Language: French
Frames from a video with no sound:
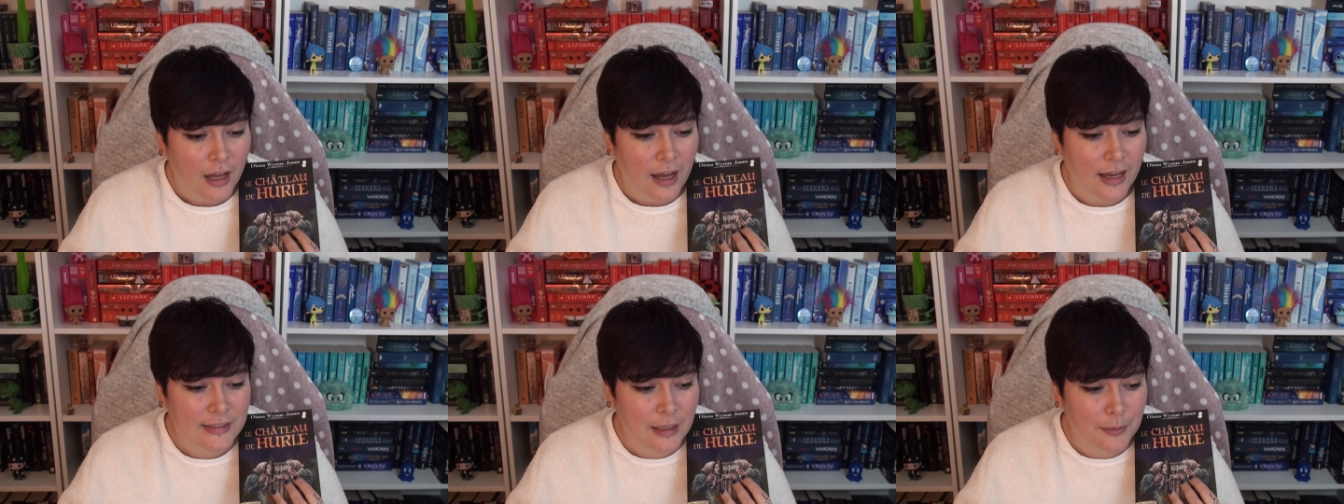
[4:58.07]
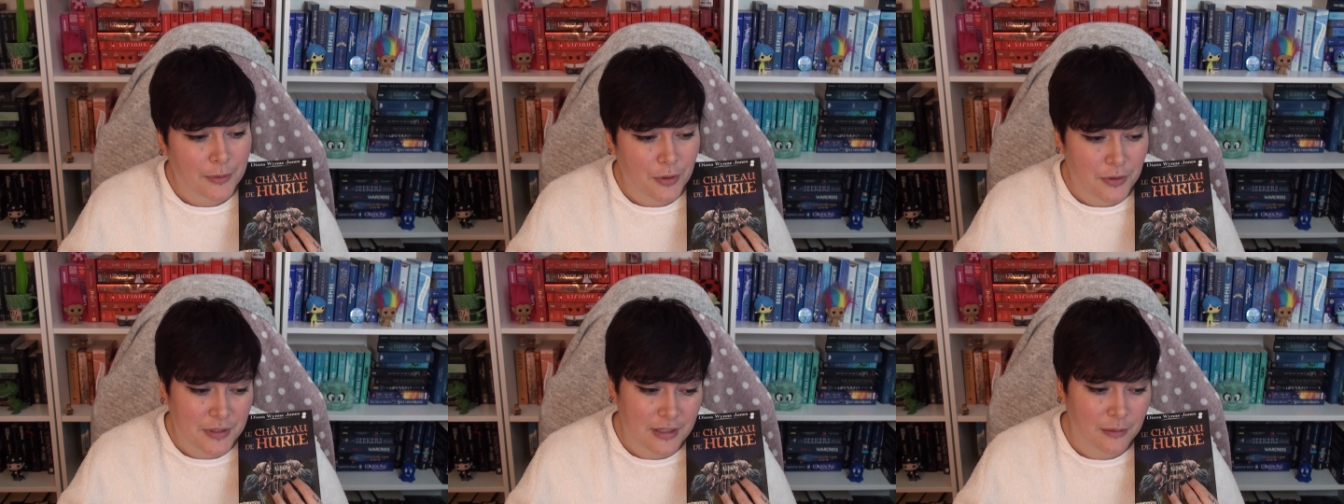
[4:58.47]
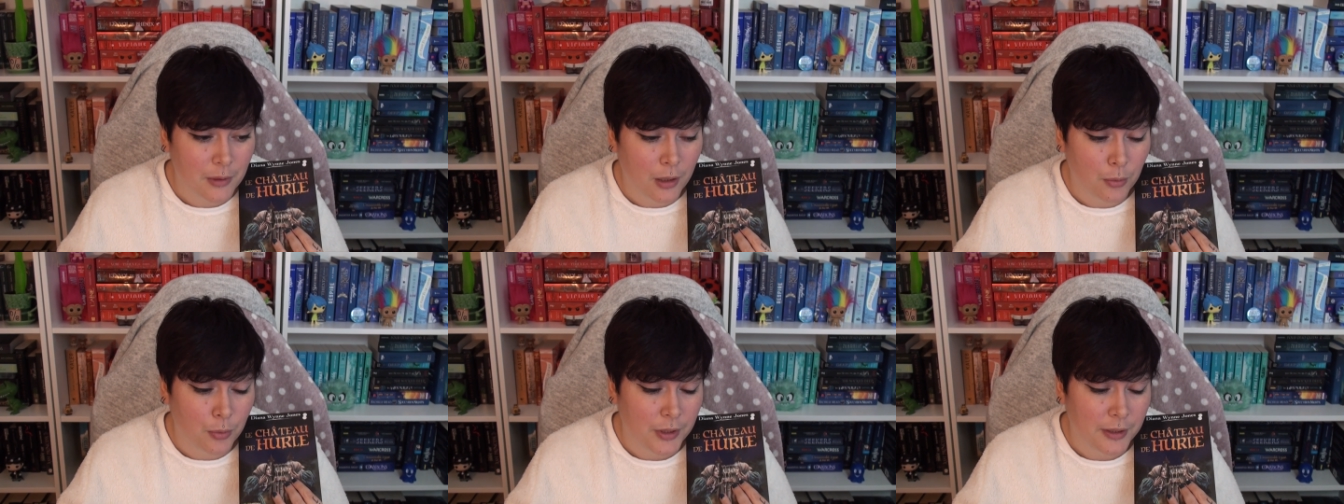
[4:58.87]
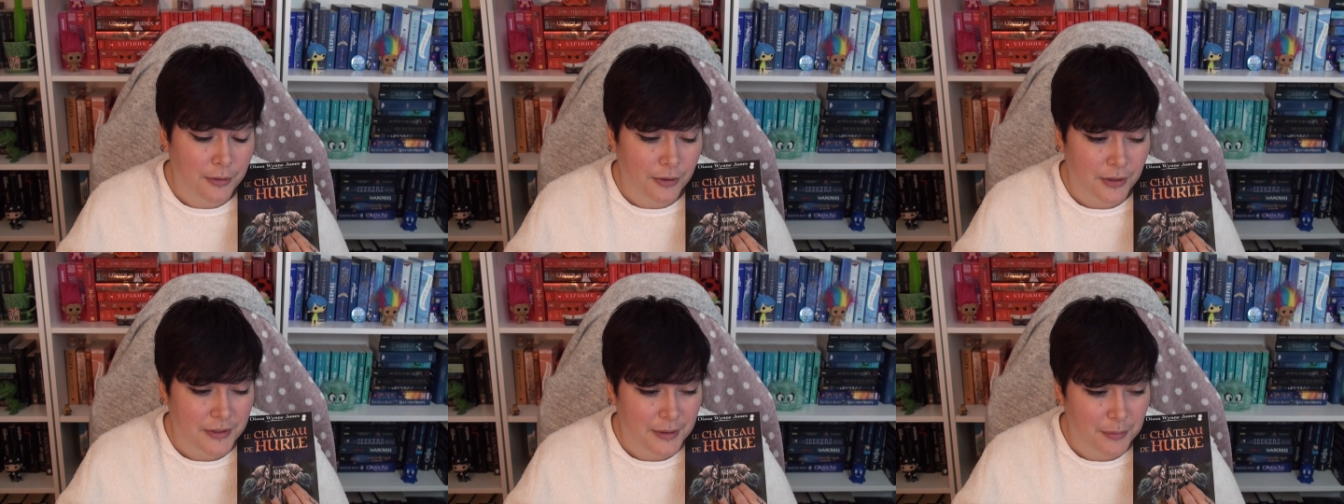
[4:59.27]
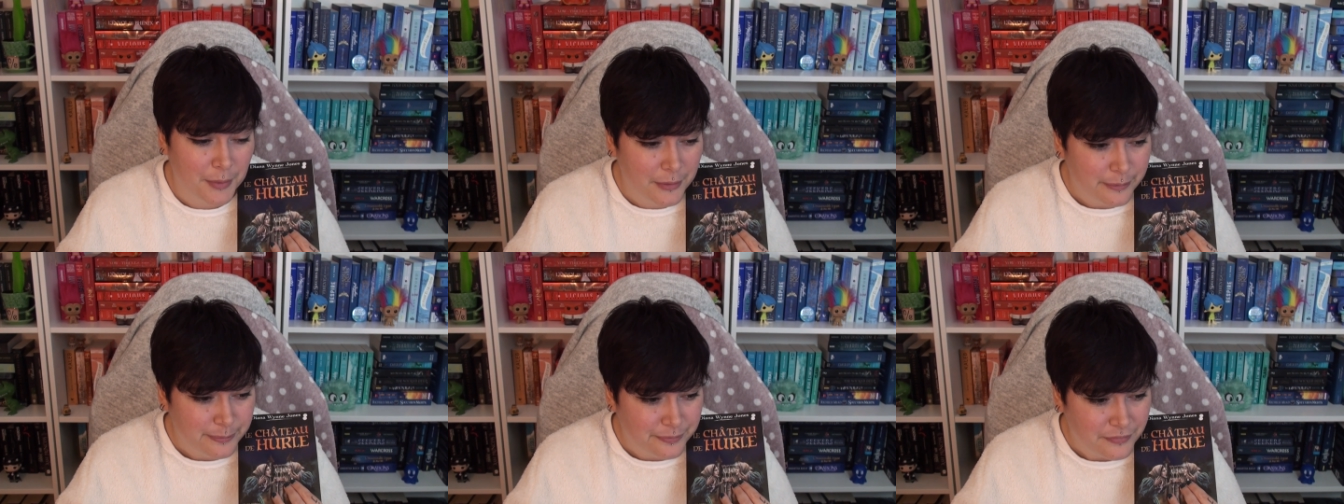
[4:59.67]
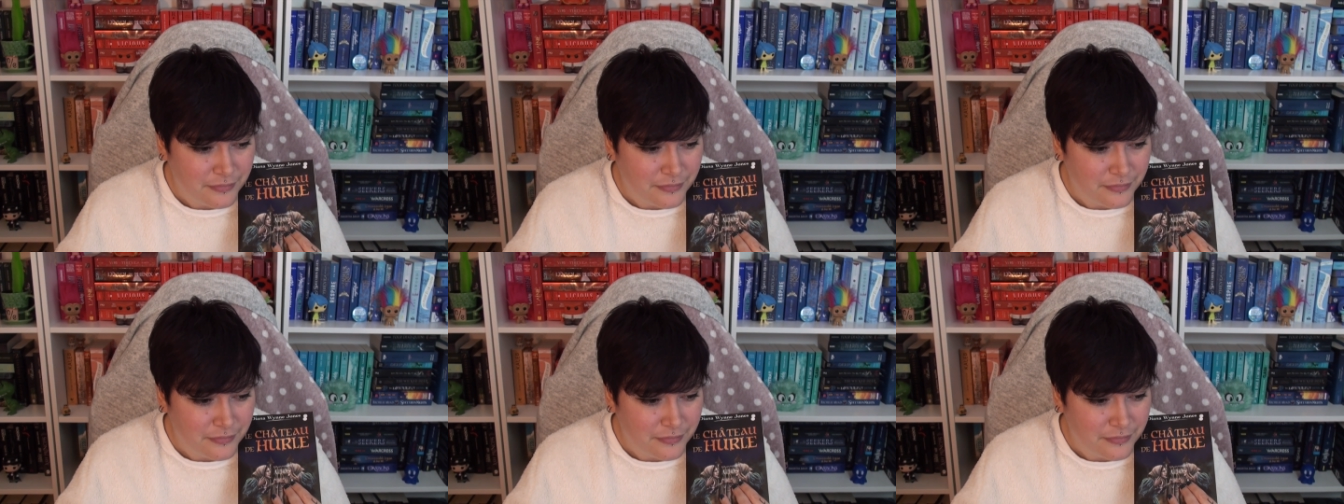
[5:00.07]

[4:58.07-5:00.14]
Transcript: adapté au cinéma, oui forcément.